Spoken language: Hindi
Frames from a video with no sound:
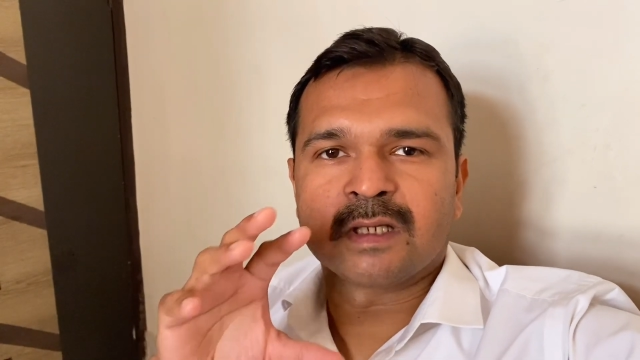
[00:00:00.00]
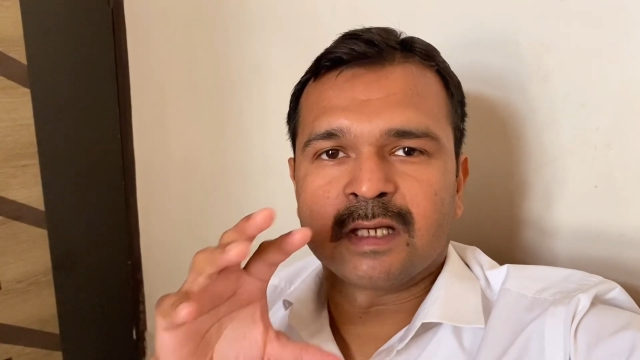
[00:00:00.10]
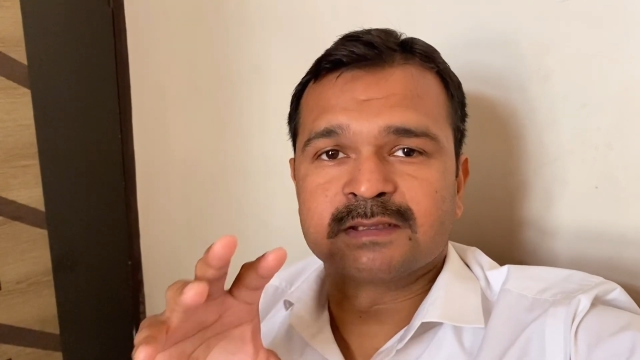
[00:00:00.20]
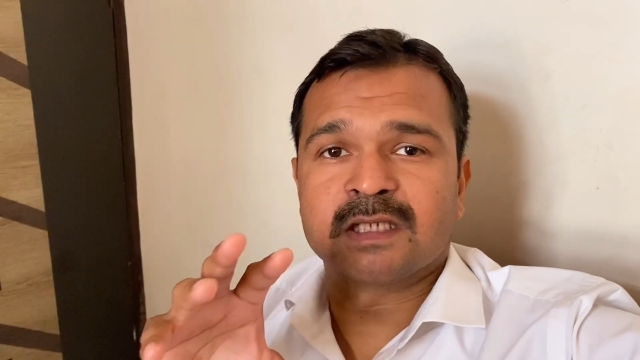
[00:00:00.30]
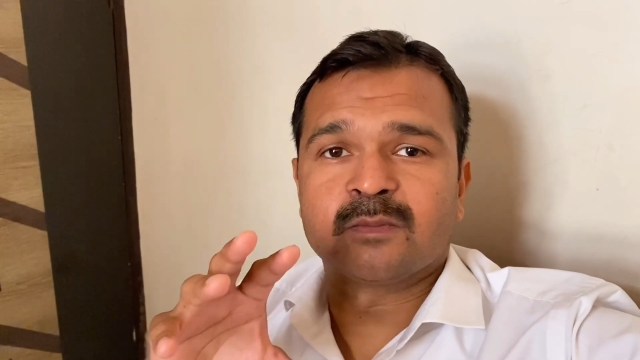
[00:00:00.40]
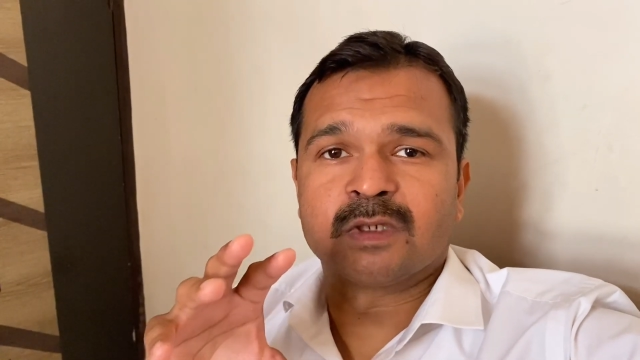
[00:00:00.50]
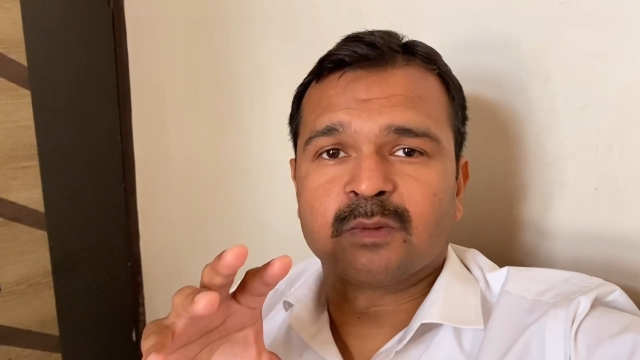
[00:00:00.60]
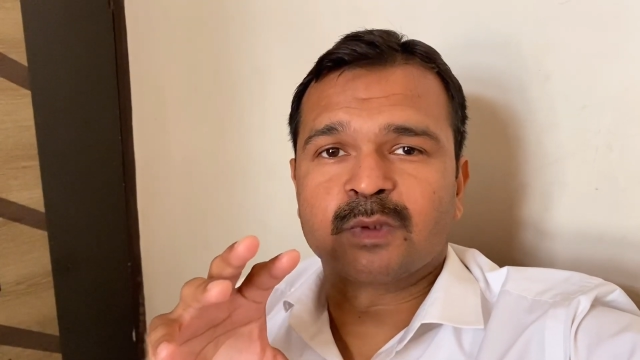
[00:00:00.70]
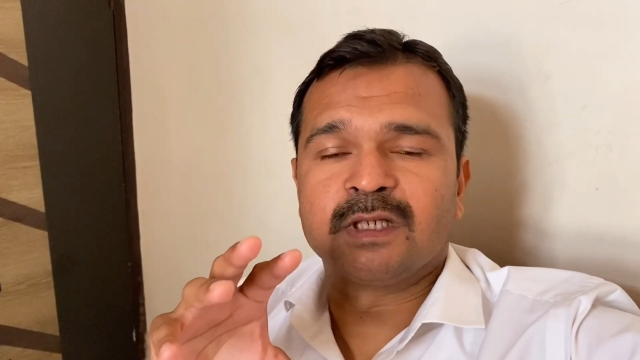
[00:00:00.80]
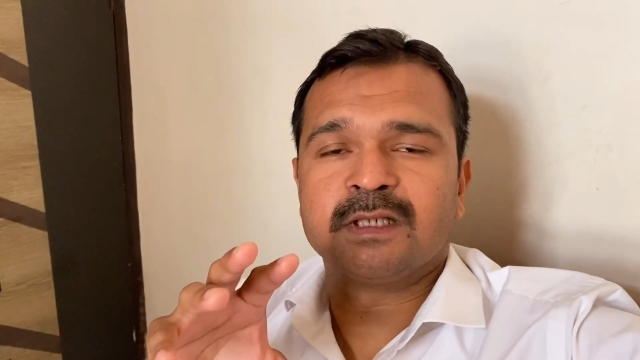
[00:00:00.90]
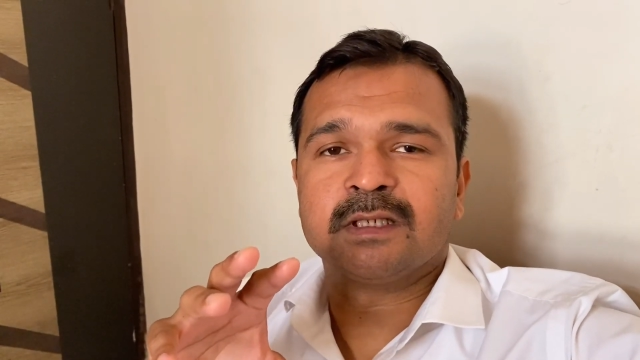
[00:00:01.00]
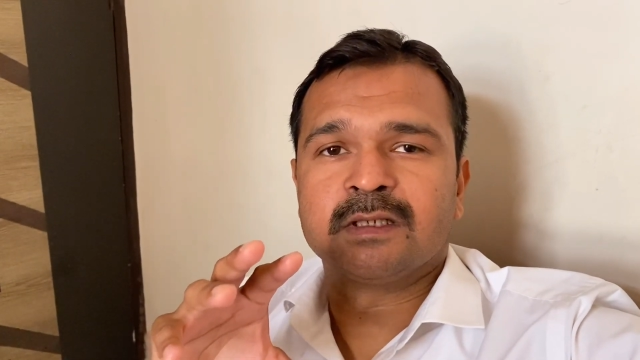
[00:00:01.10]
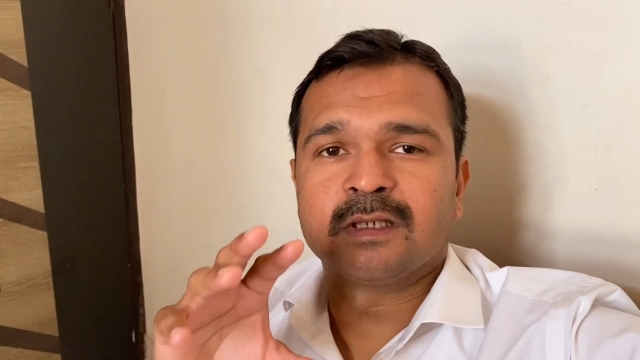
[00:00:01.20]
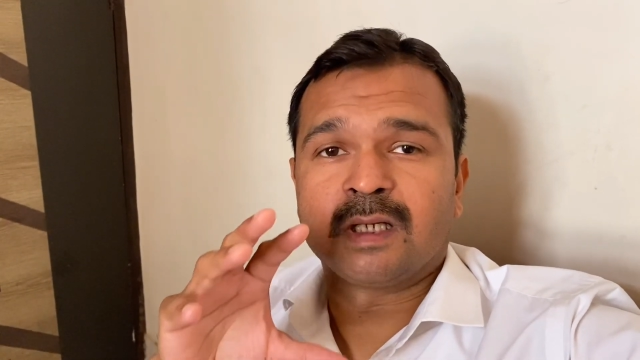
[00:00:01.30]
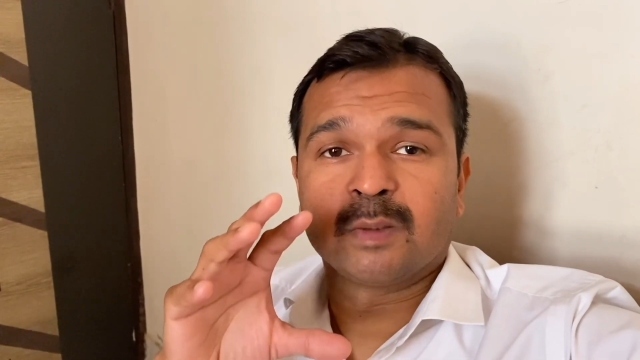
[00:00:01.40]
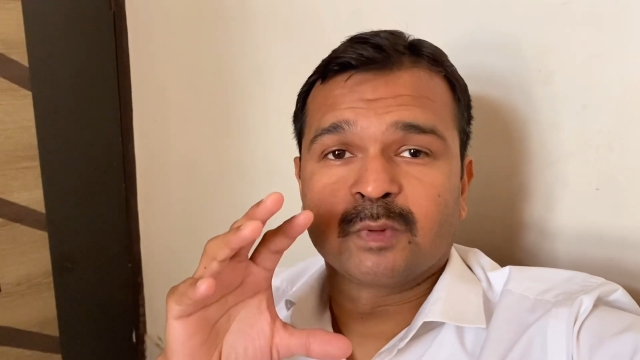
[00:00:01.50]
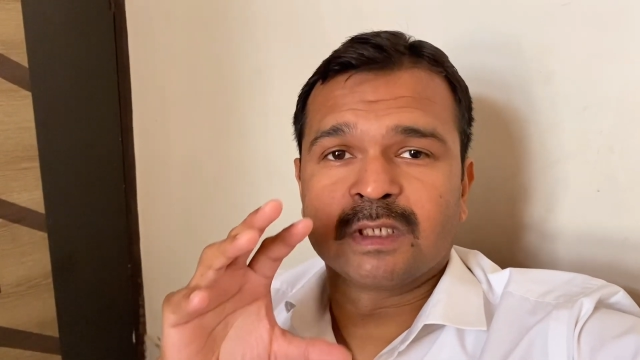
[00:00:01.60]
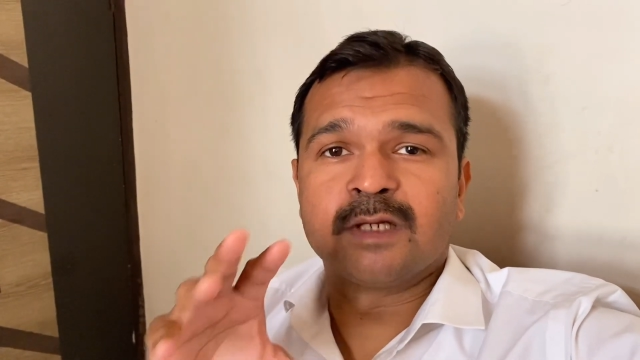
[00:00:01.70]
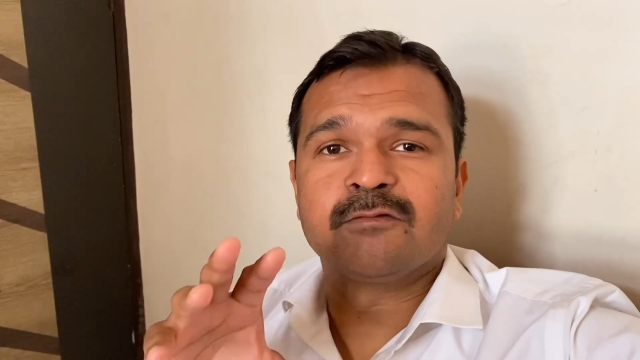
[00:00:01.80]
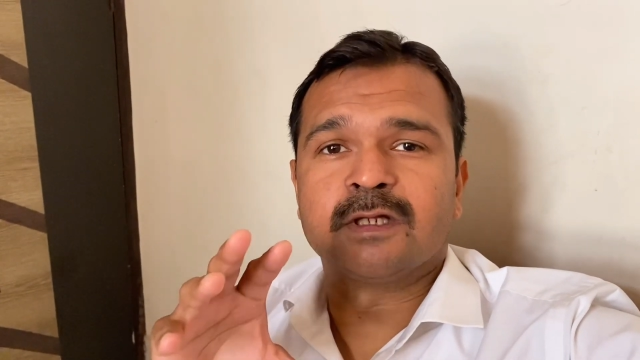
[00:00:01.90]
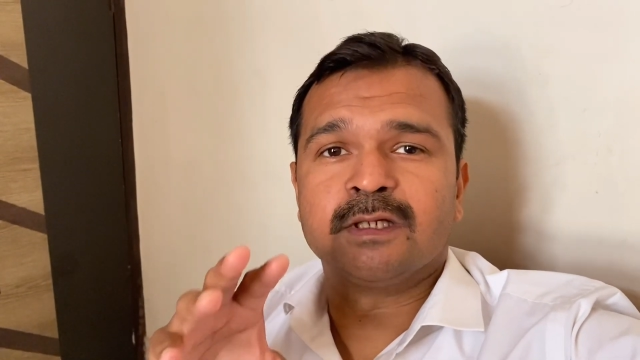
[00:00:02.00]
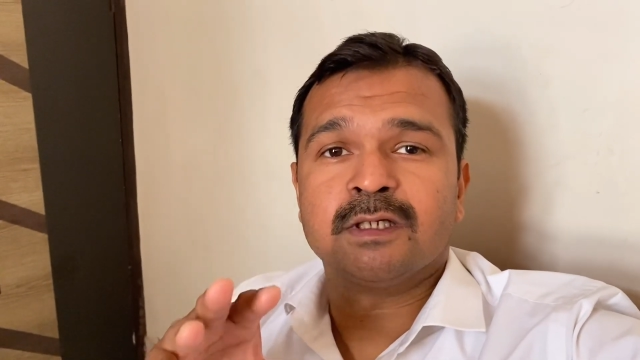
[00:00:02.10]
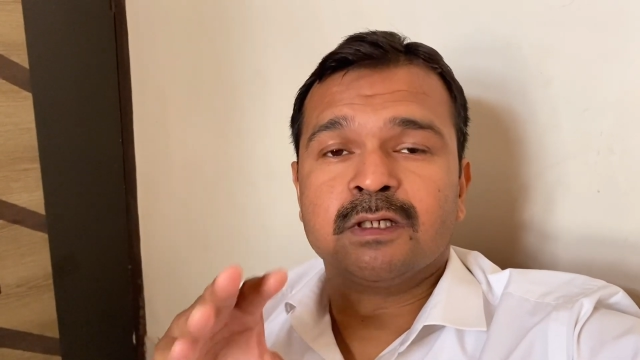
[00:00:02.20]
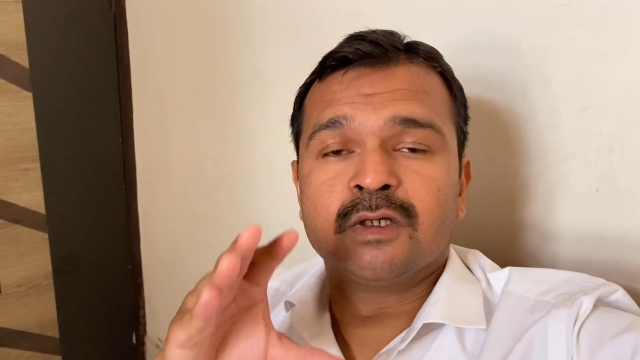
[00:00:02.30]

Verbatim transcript: एग्ज़ाम है आपके लिए आपके लाइफ के लिए